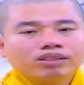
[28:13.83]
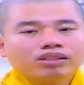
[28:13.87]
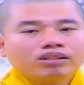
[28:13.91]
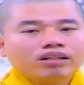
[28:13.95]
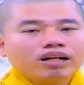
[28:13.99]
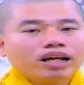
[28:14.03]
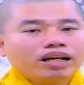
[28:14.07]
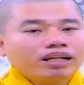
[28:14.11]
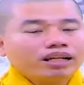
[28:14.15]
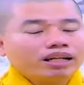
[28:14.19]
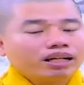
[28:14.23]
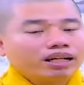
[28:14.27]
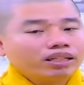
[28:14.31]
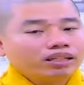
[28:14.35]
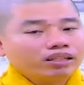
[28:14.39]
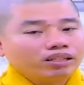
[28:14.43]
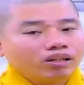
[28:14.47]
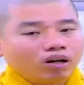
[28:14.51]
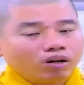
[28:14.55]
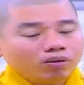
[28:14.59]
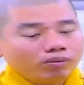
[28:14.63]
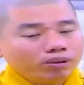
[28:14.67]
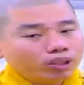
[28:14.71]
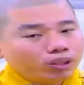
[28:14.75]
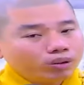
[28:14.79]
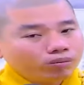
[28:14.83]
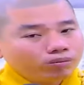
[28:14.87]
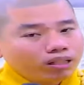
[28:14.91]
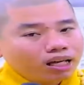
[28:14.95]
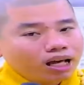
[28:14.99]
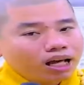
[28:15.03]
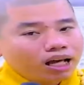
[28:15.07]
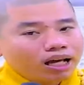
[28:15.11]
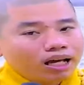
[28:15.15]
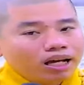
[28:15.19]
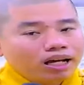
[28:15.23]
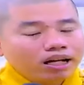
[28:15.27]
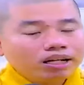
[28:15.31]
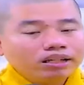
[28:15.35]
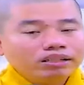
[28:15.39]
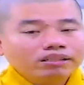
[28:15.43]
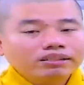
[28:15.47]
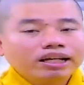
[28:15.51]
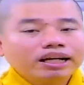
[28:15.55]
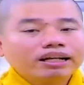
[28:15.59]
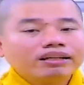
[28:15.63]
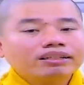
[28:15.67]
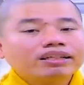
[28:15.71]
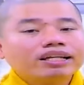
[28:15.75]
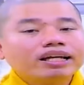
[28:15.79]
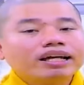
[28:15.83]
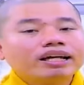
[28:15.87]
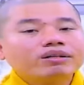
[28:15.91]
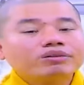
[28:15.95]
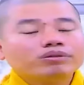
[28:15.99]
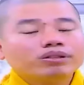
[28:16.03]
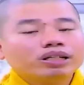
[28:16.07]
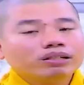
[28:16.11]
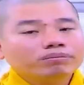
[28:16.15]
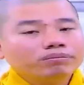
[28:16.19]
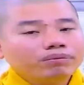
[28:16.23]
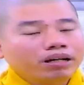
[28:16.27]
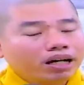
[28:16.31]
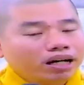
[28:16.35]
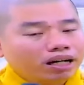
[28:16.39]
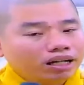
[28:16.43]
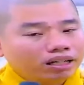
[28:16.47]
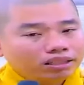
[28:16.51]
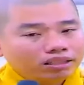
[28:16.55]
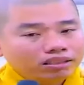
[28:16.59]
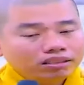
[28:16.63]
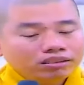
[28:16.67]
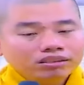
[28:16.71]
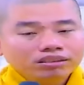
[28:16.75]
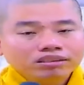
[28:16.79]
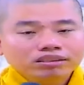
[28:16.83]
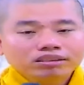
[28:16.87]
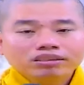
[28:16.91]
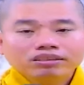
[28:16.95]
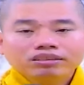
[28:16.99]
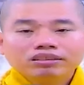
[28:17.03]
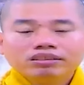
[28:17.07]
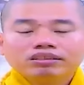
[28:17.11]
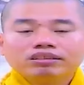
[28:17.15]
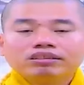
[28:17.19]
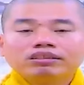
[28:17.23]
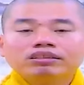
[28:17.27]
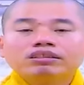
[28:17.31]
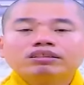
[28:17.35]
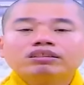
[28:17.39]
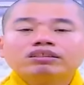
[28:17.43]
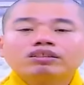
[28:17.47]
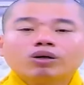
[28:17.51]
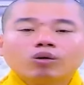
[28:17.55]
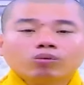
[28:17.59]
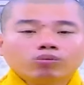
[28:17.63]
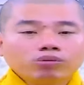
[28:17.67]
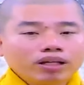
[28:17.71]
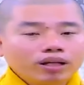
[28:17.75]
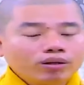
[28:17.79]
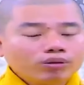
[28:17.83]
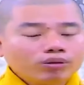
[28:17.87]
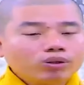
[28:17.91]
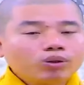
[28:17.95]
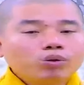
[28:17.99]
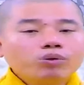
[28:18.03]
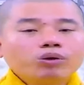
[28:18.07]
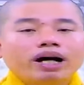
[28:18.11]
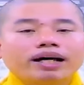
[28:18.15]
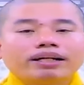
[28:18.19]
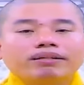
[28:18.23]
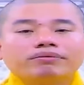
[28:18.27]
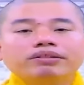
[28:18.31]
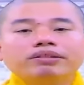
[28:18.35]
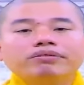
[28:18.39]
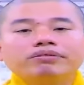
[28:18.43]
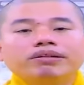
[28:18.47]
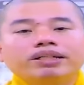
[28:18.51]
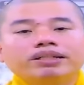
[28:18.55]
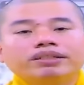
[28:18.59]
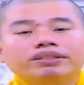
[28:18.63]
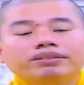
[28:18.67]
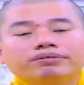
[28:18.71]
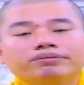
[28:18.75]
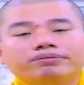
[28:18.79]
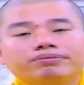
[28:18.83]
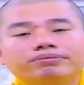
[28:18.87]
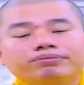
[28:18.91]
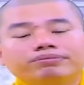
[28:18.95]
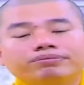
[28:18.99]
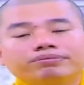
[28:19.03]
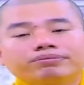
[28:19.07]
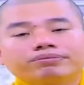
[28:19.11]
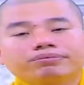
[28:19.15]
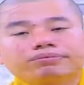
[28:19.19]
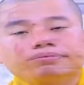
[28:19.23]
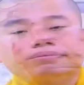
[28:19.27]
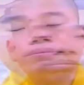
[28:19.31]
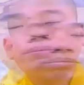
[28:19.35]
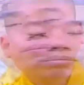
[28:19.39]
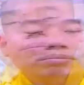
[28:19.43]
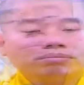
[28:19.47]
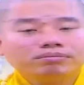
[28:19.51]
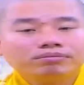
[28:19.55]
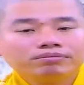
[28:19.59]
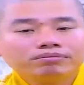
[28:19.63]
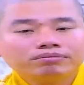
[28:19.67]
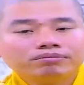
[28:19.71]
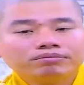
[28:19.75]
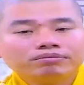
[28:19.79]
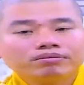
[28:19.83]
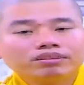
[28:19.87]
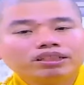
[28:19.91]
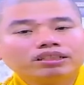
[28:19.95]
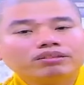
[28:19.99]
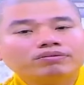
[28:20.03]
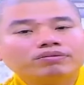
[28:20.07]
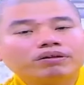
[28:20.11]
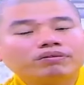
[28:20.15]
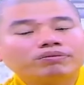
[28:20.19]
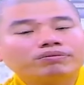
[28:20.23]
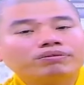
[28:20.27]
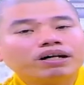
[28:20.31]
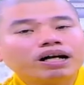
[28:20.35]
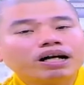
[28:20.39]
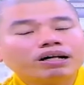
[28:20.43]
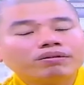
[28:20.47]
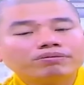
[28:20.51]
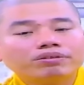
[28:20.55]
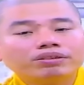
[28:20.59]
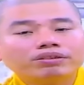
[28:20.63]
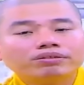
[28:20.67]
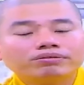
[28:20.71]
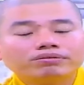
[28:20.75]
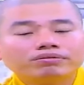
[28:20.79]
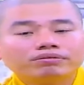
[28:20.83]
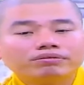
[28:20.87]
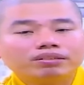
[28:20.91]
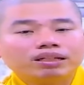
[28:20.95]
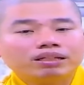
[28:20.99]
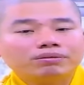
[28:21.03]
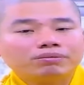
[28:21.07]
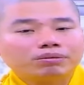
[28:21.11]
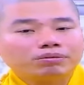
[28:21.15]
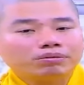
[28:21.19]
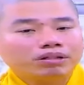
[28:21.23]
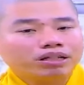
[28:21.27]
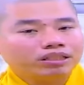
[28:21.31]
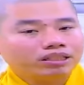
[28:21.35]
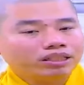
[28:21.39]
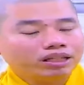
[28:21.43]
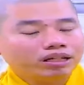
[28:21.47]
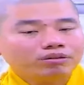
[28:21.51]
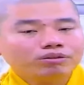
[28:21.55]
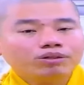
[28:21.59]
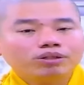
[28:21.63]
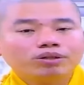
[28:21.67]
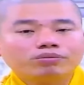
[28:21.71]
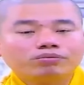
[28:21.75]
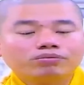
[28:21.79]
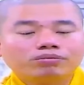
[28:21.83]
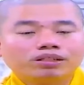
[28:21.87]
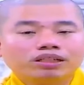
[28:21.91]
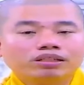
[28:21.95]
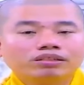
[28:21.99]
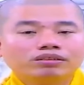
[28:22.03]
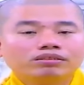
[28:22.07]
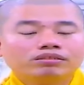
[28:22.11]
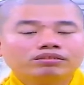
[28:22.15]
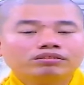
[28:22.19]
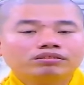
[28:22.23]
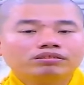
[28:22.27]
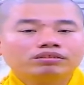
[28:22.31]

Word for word: Đó, đây là cái chỗ mà chúng ta nhắc nhau để mà cùng nhau tu hành quý vị à, vì phật pháp á, là một nền giáo dục mà